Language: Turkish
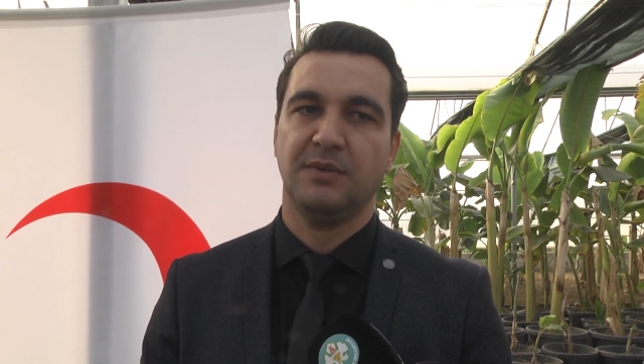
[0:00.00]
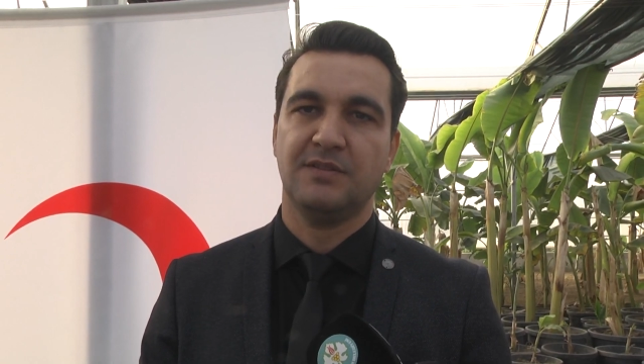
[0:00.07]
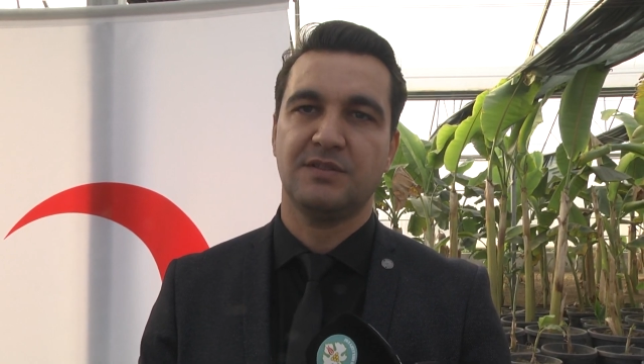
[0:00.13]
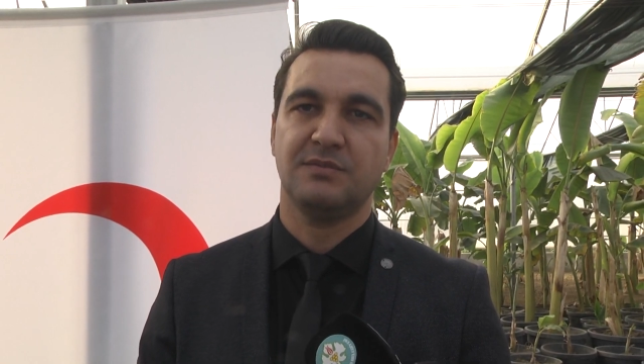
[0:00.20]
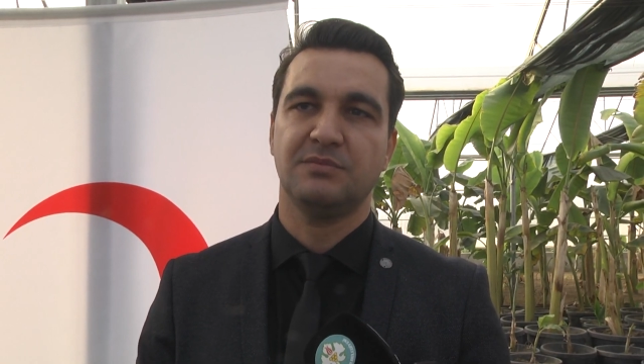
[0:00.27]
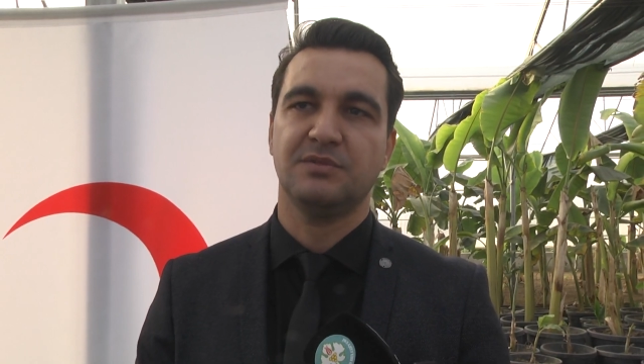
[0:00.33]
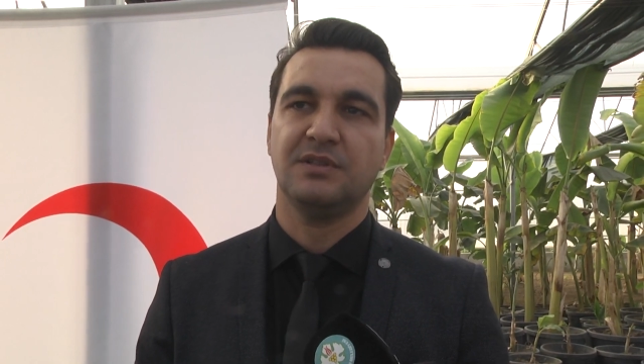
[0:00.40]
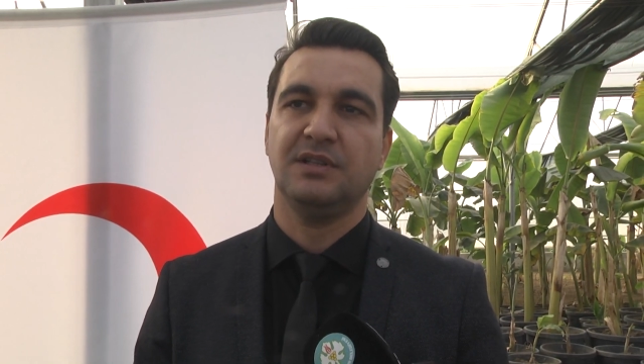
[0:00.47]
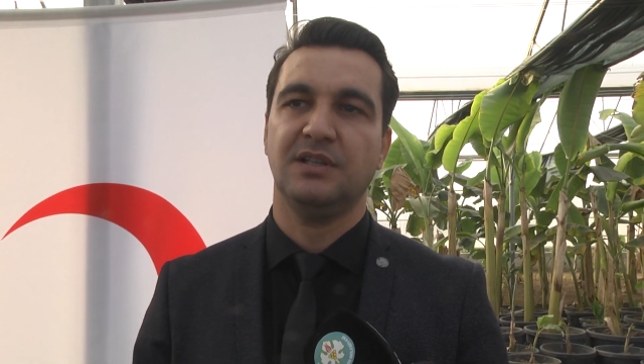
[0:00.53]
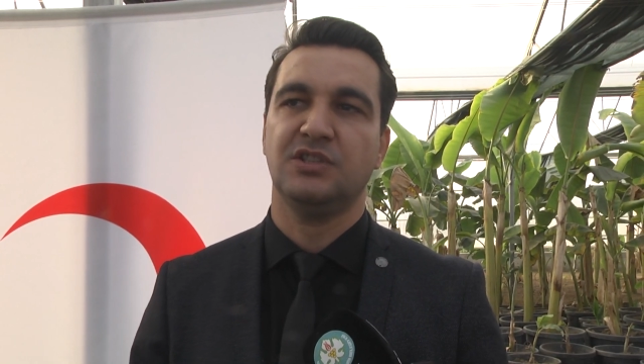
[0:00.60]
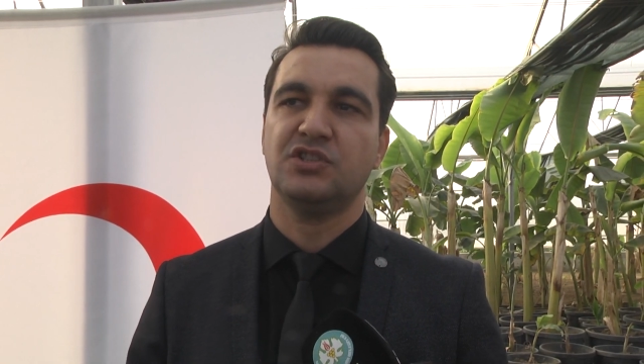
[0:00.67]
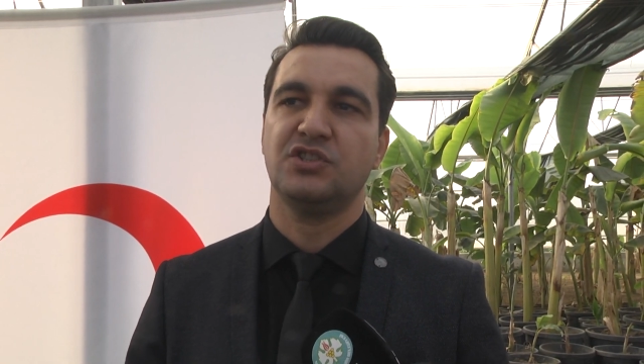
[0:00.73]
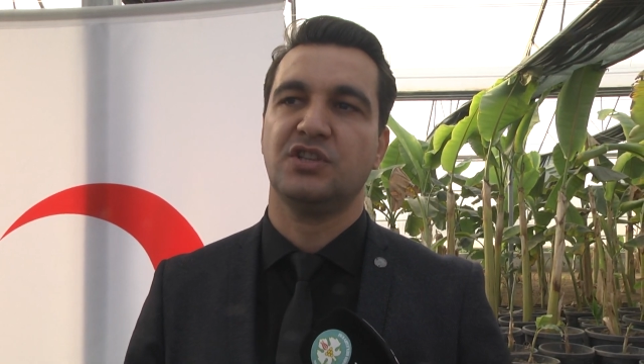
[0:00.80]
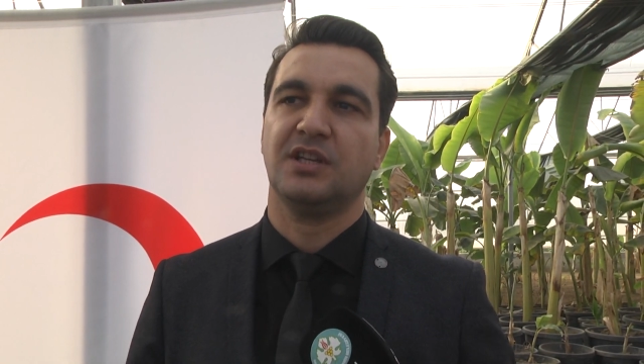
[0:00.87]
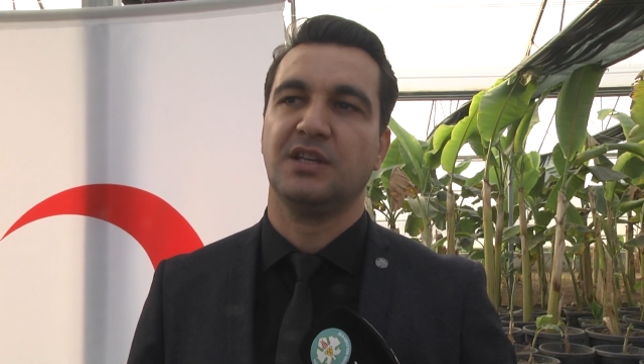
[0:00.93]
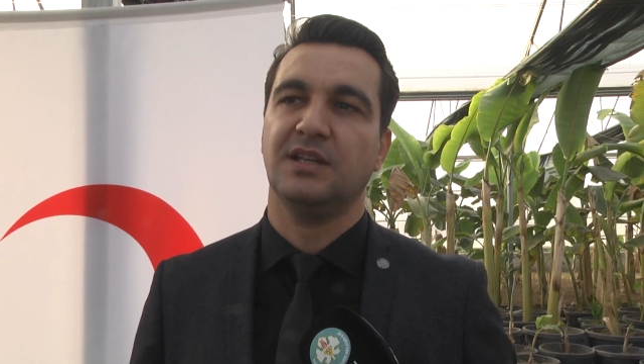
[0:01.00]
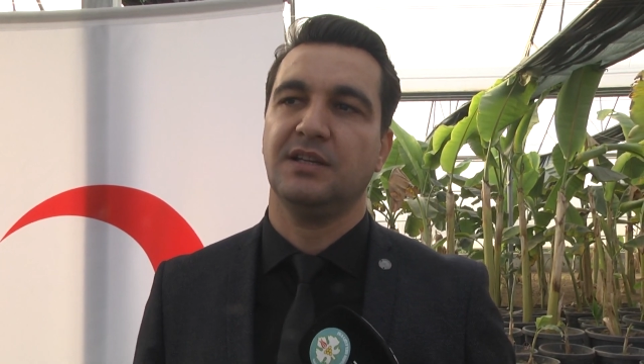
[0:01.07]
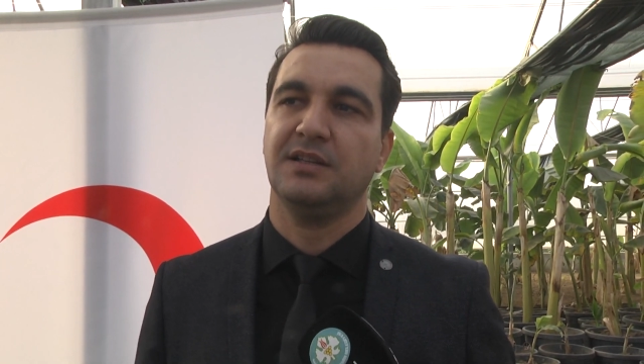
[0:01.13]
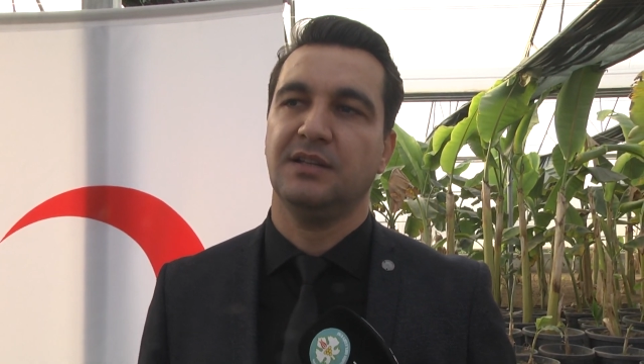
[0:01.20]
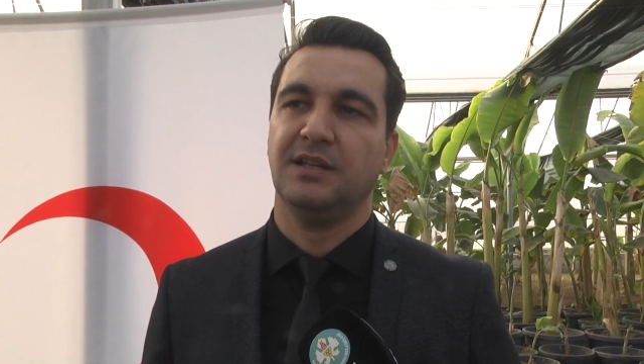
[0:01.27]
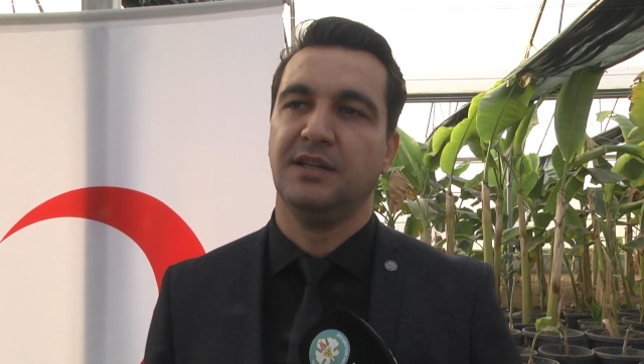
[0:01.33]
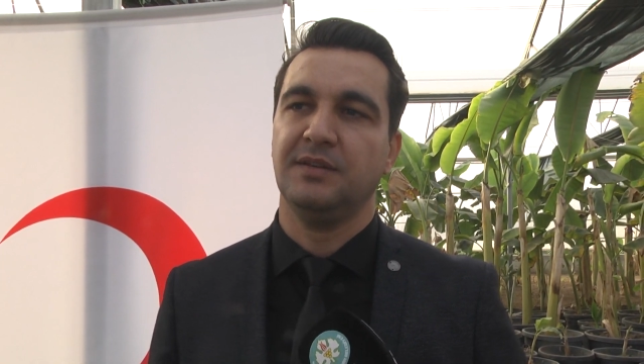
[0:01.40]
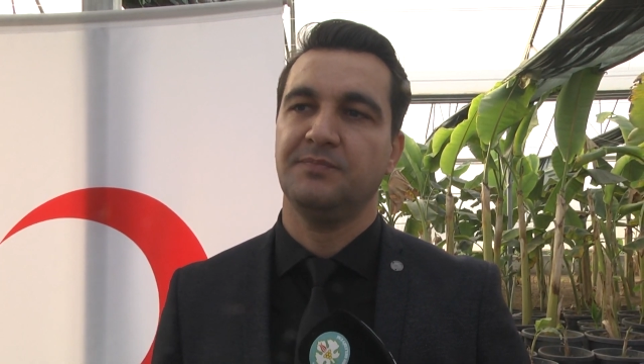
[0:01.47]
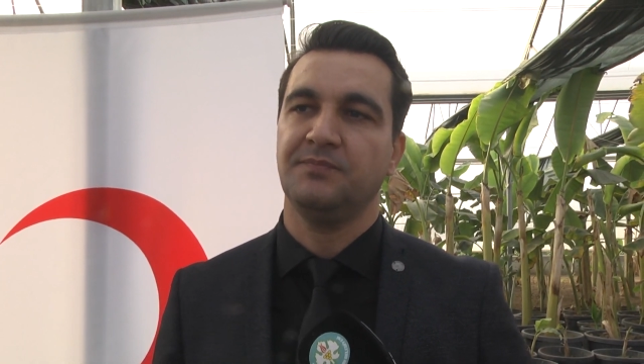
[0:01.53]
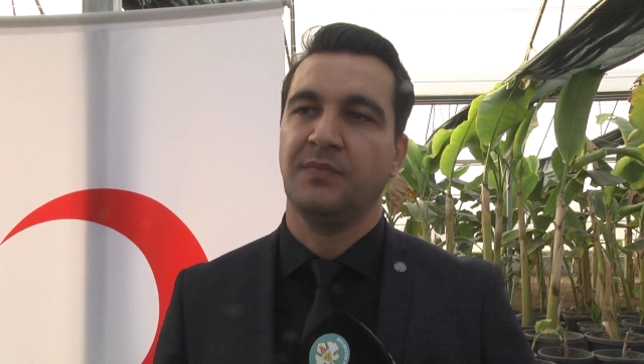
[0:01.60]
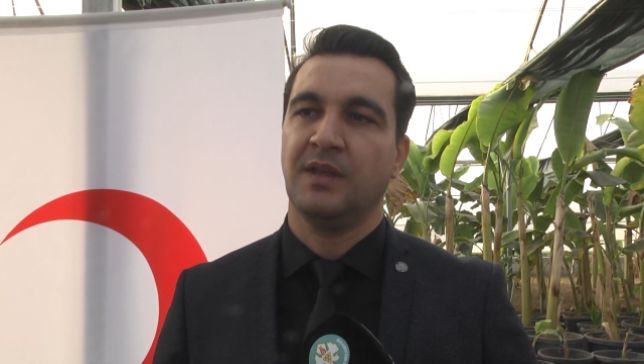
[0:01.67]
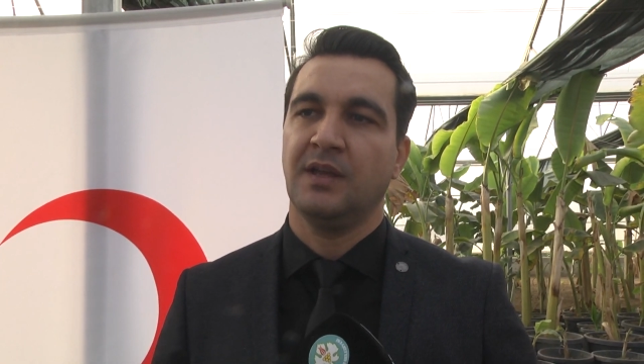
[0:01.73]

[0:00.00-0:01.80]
mevsimlik çiçeklerin de